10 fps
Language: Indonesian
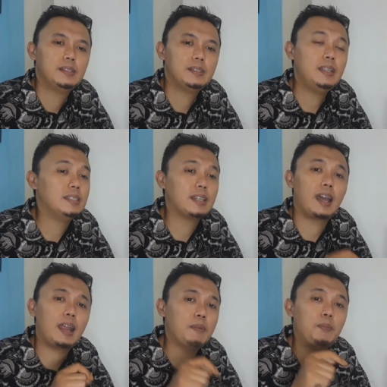dan
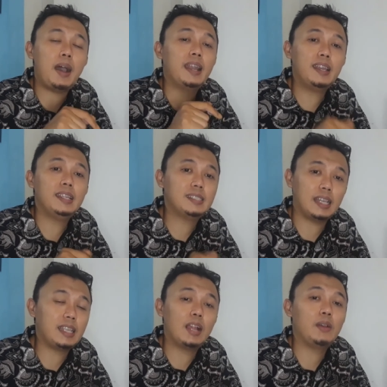sekarang Pak Andri
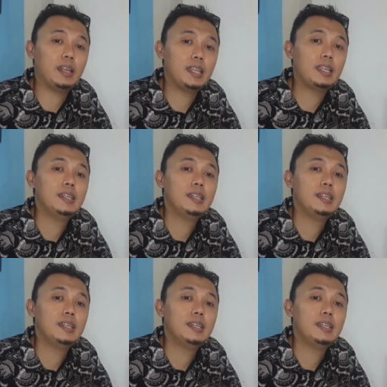Santiago ini